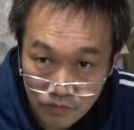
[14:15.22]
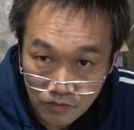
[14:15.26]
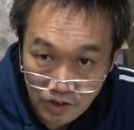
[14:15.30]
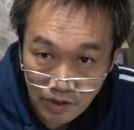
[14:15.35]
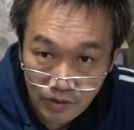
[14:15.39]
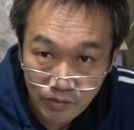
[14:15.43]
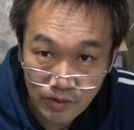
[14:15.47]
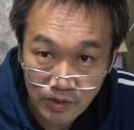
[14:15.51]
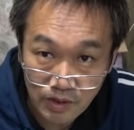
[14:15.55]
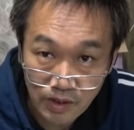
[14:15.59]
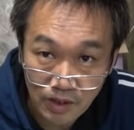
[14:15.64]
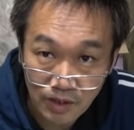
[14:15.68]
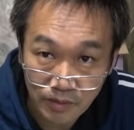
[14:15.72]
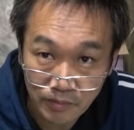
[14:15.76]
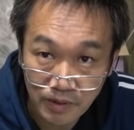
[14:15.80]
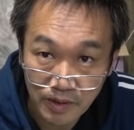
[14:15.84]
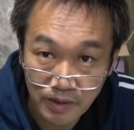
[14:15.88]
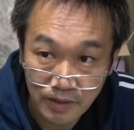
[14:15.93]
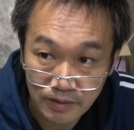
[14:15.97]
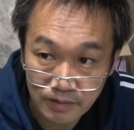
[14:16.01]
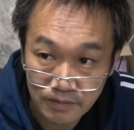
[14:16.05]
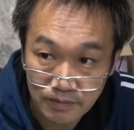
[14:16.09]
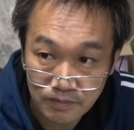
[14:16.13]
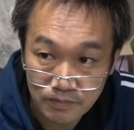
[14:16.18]
材は長
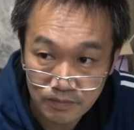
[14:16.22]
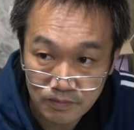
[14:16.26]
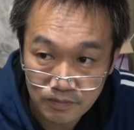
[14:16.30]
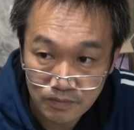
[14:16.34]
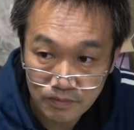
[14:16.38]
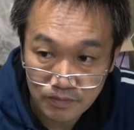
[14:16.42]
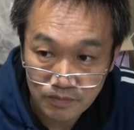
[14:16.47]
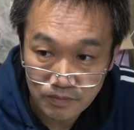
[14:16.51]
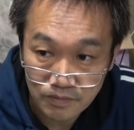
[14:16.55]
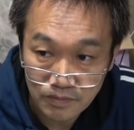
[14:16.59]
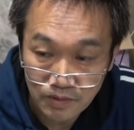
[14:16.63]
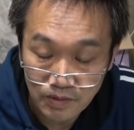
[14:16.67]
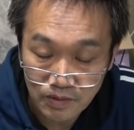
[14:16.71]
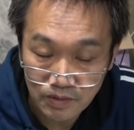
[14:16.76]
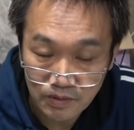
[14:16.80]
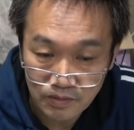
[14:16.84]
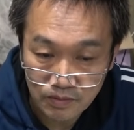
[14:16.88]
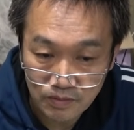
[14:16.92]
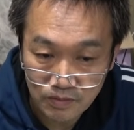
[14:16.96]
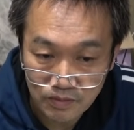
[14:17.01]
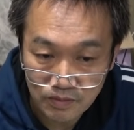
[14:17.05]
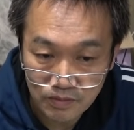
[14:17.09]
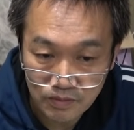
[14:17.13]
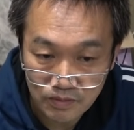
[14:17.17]
め、えー、やっ
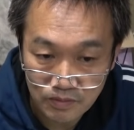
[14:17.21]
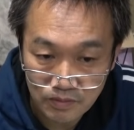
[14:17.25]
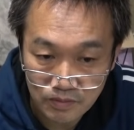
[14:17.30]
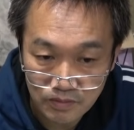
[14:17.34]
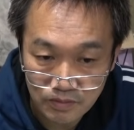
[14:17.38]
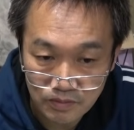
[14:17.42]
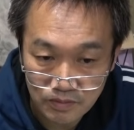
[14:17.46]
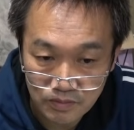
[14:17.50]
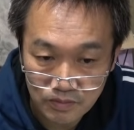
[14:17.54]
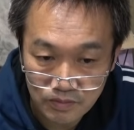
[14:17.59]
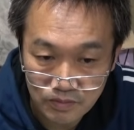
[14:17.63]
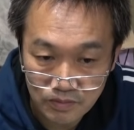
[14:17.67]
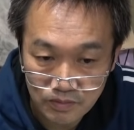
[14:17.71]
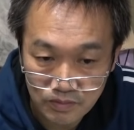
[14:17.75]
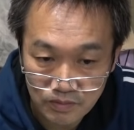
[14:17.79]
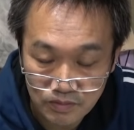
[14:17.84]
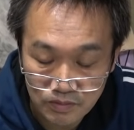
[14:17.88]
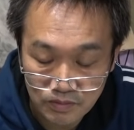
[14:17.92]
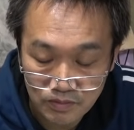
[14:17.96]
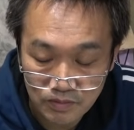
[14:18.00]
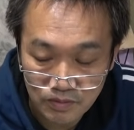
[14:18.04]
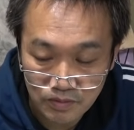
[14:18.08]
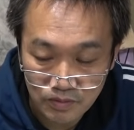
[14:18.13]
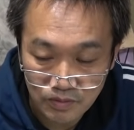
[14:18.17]
ぱ食うの時間かかるんだ
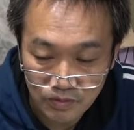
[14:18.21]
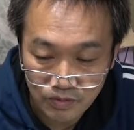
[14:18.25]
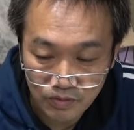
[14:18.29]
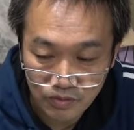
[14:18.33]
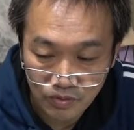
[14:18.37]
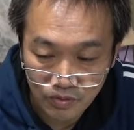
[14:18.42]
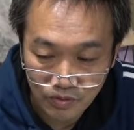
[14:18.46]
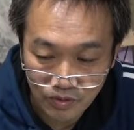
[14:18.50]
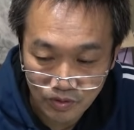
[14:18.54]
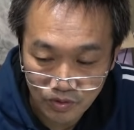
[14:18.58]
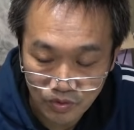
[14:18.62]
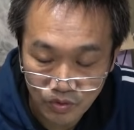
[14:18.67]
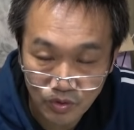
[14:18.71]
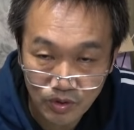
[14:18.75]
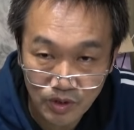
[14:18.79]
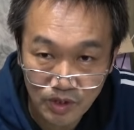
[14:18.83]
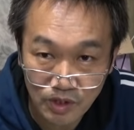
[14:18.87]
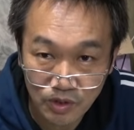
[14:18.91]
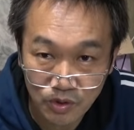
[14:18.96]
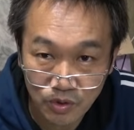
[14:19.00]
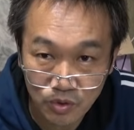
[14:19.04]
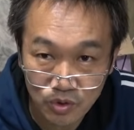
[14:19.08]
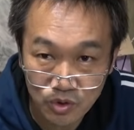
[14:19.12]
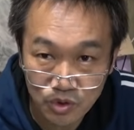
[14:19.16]
うんとねそれ
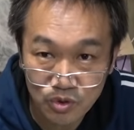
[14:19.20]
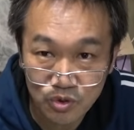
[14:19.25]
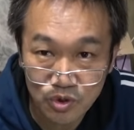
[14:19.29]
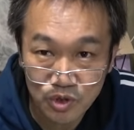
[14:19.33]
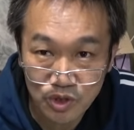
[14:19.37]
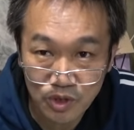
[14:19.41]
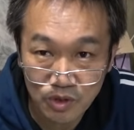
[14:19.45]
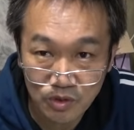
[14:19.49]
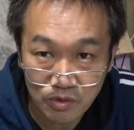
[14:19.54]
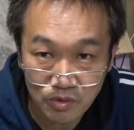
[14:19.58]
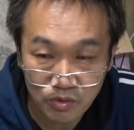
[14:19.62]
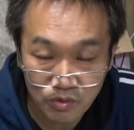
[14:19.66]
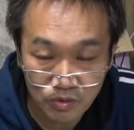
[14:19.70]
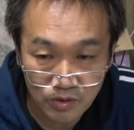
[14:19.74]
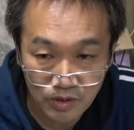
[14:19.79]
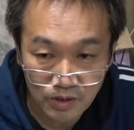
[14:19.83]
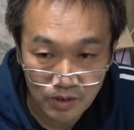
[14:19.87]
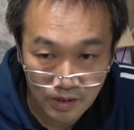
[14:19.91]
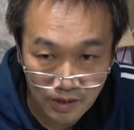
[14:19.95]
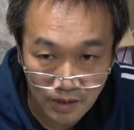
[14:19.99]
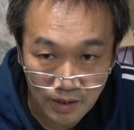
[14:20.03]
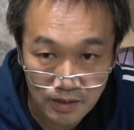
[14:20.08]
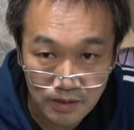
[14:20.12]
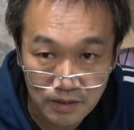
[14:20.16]
だけ凝縮してるってこと
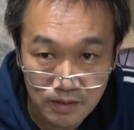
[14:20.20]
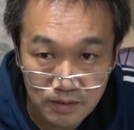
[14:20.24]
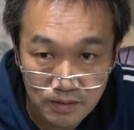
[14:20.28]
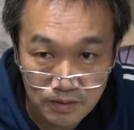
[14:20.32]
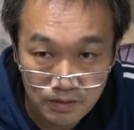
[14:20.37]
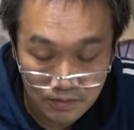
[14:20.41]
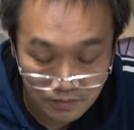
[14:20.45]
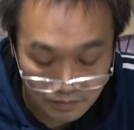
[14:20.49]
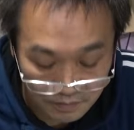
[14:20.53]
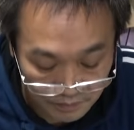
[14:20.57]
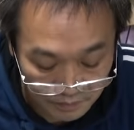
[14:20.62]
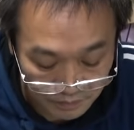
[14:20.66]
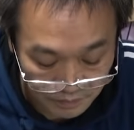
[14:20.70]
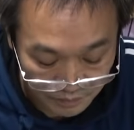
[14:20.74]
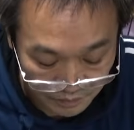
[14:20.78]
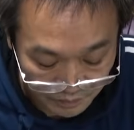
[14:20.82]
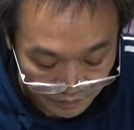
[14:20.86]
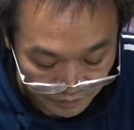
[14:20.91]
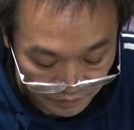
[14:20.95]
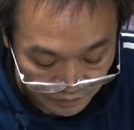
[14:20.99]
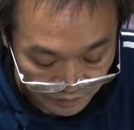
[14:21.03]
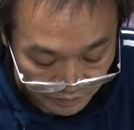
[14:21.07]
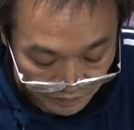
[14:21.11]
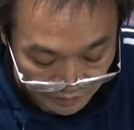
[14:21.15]
だねあでも栄
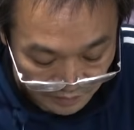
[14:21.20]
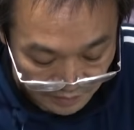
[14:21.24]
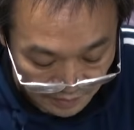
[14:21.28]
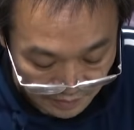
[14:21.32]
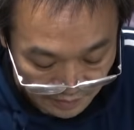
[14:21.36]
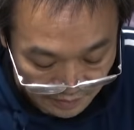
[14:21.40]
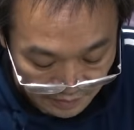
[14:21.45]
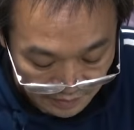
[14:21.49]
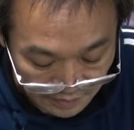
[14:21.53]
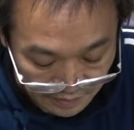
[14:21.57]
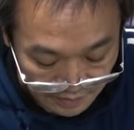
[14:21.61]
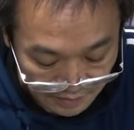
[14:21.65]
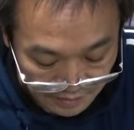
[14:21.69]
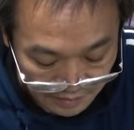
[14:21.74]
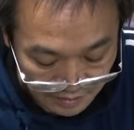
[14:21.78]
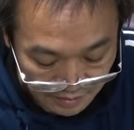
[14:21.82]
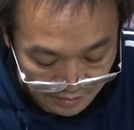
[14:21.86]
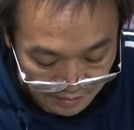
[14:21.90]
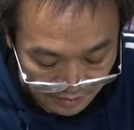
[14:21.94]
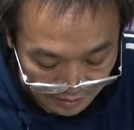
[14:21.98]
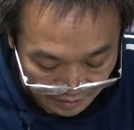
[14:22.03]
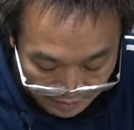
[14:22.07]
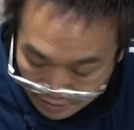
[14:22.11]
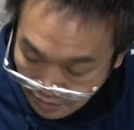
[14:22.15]
養は凝縮されてないでしょ
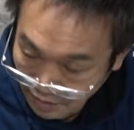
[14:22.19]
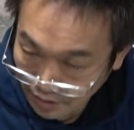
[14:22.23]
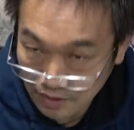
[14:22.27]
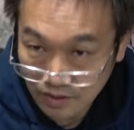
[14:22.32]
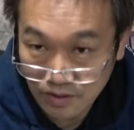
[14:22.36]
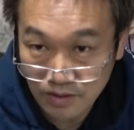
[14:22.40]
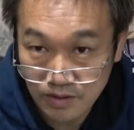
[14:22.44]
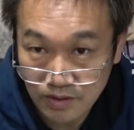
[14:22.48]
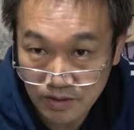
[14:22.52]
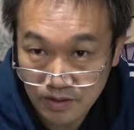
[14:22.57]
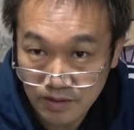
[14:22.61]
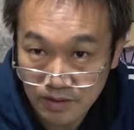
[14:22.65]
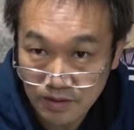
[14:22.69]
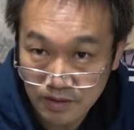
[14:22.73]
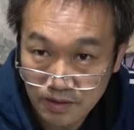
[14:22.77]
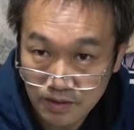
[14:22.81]
されてないです